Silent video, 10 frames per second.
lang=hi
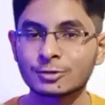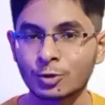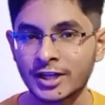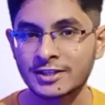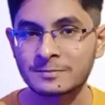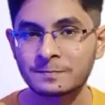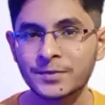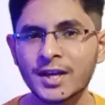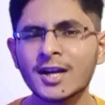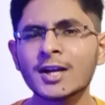स्टोरेज
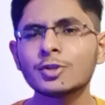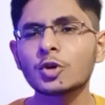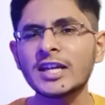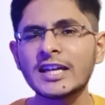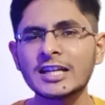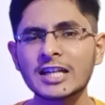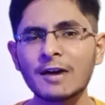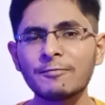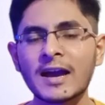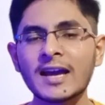जो कि
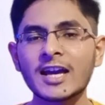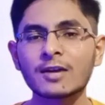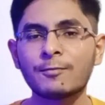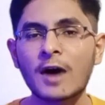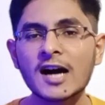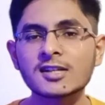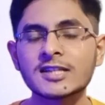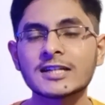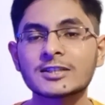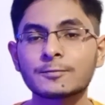इनफ है एक
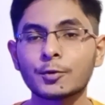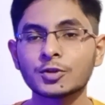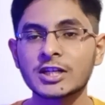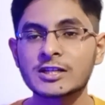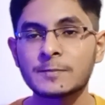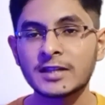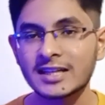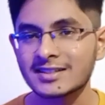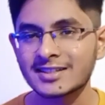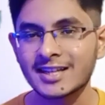फास्ट एंड स्मूथ
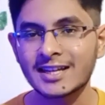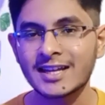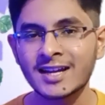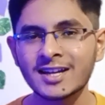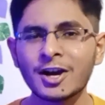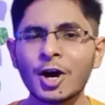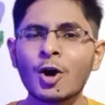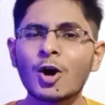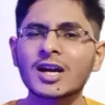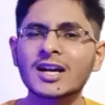एक्सपीरियंस के लिए
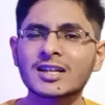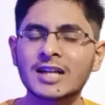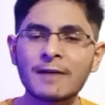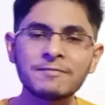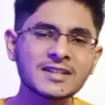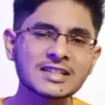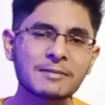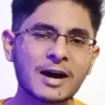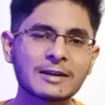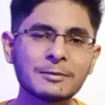और अगर ग्राफिक्स
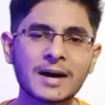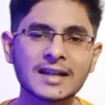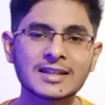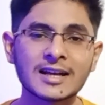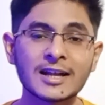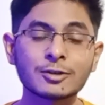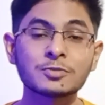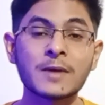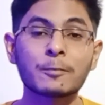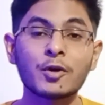के बारे में बात कर ले तो
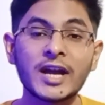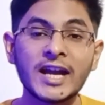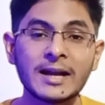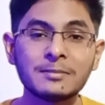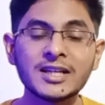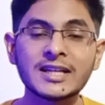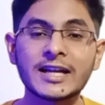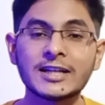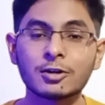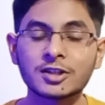इसमें आपको ए एम डी
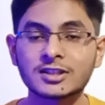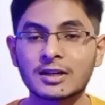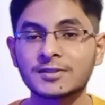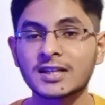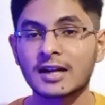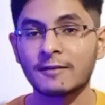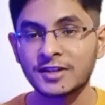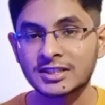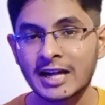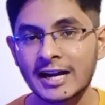रेडियन की तरफ से
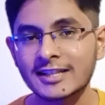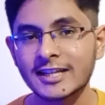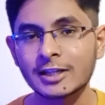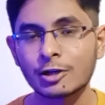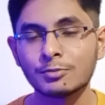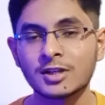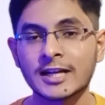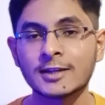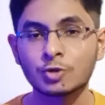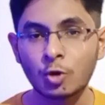ग्राफिक्स कार्ड देखने को मिल
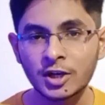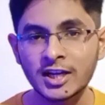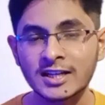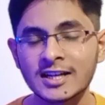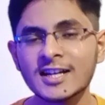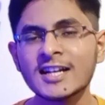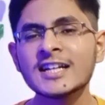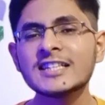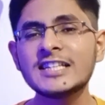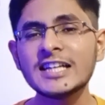रहा है जो कि
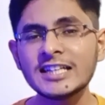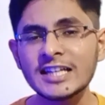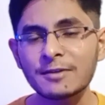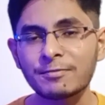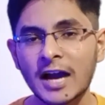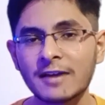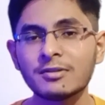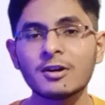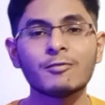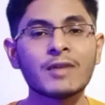जी टी ए
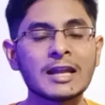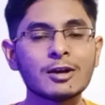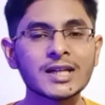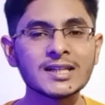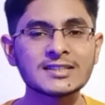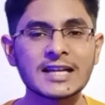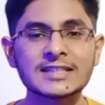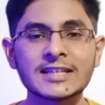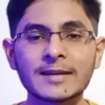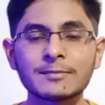फाइव वेलोरेंट्स
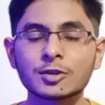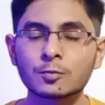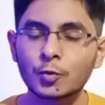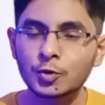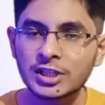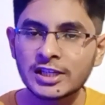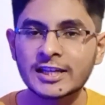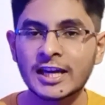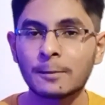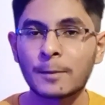जैसे गेम स्मूथली
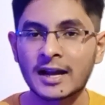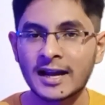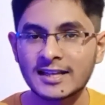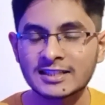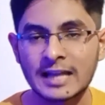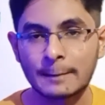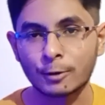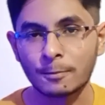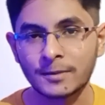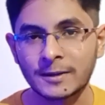खेल पा रहा है इस
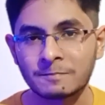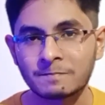लैपटॉप में